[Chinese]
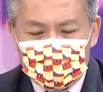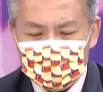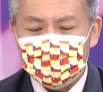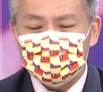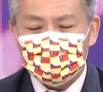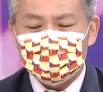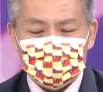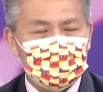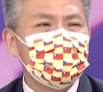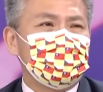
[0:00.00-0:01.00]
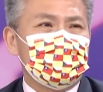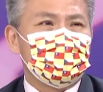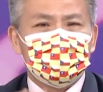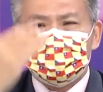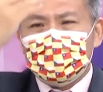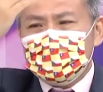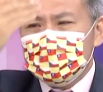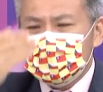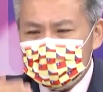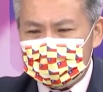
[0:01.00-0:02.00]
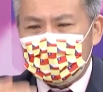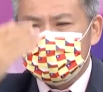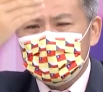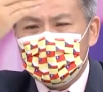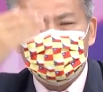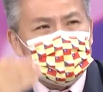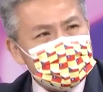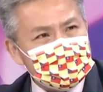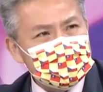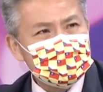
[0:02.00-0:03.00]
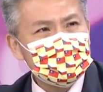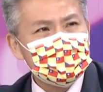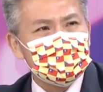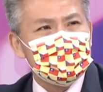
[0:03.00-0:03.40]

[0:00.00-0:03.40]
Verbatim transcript: 你在念书的时候，6法全书的1、2、3、A、B、C，